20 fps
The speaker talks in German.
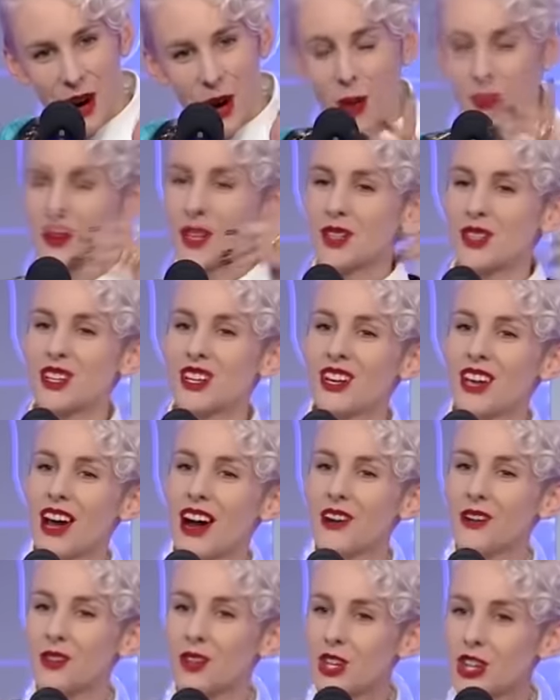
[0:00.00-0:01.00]
Ob das
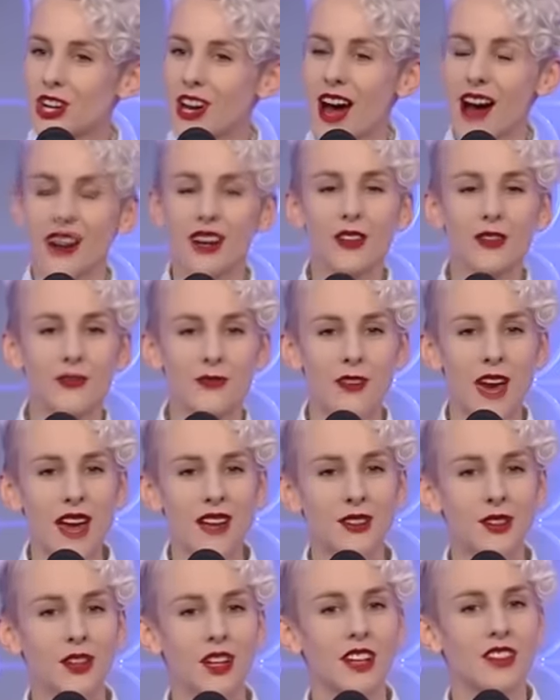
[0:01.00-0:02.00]
Ideal nun schlank,
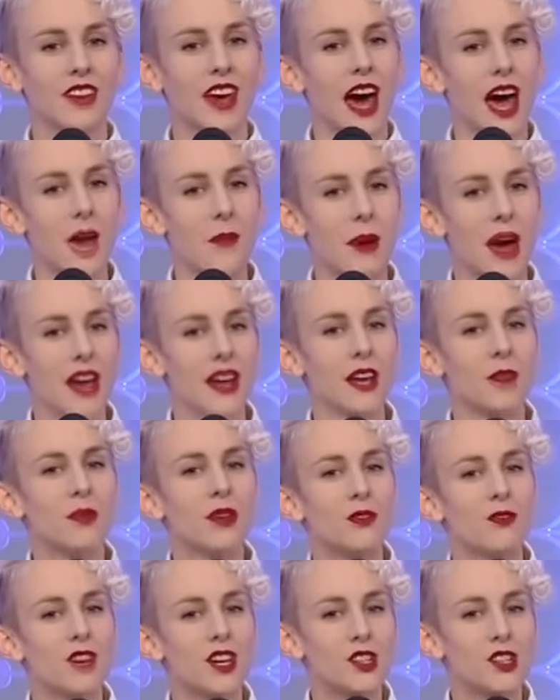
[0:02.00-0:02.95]
fett oder dreibeinig mit